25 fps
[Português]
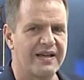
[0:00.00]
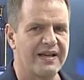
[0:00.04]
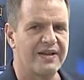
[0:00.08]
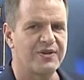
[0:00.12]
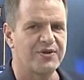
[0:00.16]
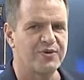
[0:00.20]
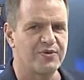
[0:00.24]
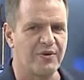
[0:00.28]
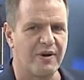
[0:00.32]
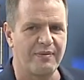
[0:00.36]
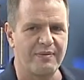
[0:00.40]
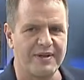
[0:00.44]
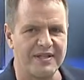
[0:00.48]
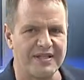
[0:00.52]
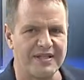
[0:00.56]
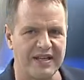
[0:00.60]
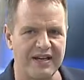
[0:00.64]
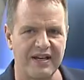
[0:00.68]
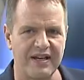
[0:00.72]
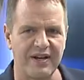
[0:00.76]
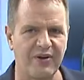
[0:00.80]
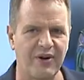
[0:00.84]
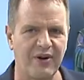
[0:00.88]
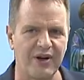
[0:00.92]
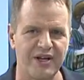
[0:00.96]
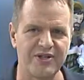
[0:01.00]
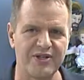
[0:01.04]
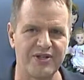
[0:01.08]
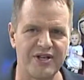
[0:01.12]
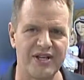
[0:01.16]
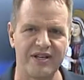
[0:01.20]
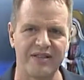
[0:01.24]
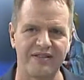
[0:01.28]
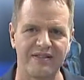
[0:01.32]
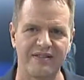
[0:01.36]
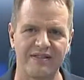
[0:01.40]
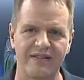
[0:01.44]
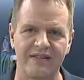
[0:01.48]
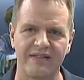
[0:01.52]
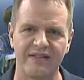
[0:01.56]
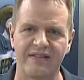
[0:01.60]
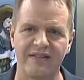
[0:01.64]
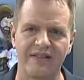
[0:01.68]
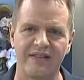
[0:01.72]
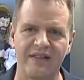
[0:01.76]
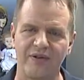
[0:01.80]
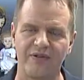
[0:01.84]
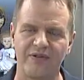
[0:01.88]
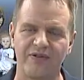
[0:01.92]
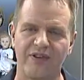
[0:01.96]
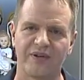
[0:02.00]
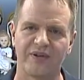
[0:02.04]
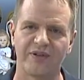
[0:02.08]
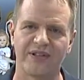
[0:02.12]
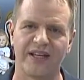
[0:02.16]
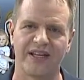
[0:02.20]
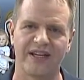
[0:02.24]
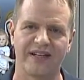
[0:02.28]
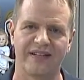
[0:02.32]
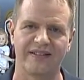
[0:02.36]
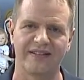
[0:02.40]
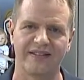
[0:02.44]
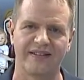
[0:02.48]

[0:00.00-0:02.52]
Sua misericórdia não faltará.